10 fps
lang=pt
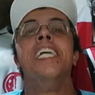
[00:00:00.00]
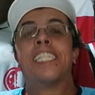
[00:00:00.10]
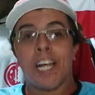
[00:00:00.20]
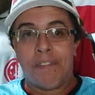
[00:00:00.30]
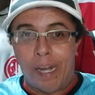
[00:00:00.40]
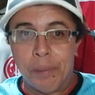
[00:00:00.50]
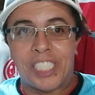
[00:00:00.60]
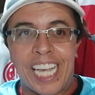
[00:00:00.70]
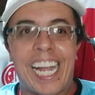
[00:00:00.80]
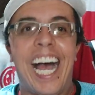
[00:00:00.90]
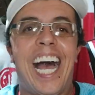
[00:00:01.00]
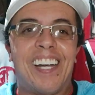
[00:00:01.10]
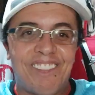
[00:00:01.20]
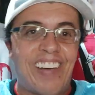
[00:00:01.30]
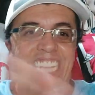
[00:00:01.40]
Então vamos
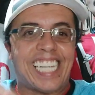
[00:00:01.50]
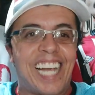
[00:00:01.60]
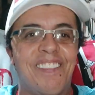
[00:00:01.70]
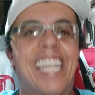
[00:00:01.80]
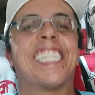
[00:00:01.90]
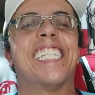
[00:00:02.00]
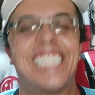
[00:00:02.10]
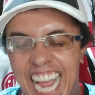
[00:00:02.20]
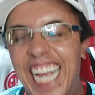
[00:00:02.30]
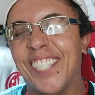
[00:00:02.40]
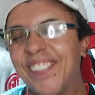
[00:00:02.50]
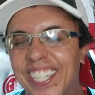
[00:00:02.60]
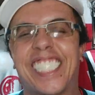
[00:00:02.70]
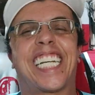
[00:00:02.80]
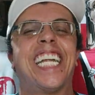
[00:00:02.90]
chegar, bater a meta de 10 mil
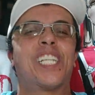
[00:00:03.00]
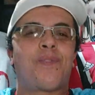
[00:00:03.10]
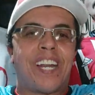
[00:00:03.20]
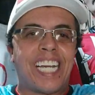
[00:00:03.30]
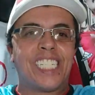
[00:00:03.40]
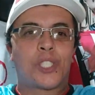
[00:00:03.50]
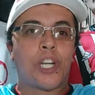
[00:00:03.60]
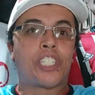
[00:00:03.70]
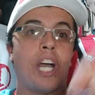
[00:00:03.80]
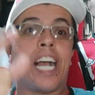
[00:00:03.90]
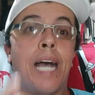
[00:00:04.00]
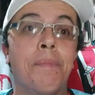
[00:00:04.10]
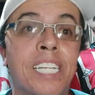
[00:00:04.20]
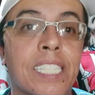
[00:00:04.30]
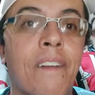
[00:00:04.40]
inscritos pra gente sortear uma
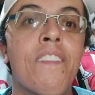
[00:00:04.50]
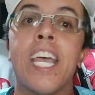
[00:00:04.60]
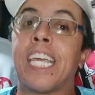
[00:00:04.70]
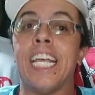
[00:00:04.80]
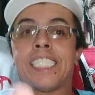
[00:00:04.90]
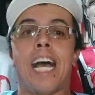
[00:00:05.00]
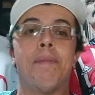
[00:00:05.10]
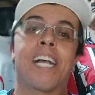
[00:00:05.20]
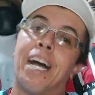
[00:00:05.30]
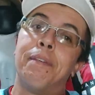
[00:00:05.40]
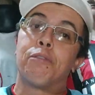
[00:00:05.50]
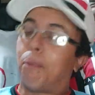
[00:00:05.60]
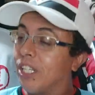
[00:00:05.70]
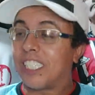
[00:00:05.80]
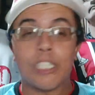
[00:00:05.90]
camisa. Quem sabe a camisa
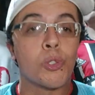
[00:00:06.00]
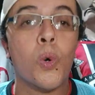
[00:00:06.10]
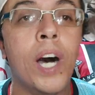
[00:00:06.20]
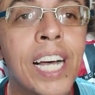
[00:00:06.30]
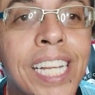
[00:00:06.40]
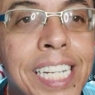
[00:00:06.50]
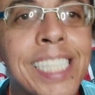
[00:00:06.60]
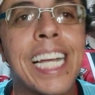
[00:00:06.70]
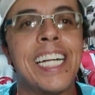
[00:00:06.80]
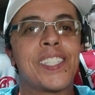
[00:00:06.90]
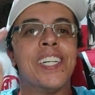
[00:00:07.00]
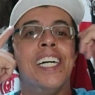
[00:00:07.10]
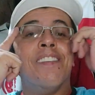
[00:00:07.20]
pode ser sua, tá certo?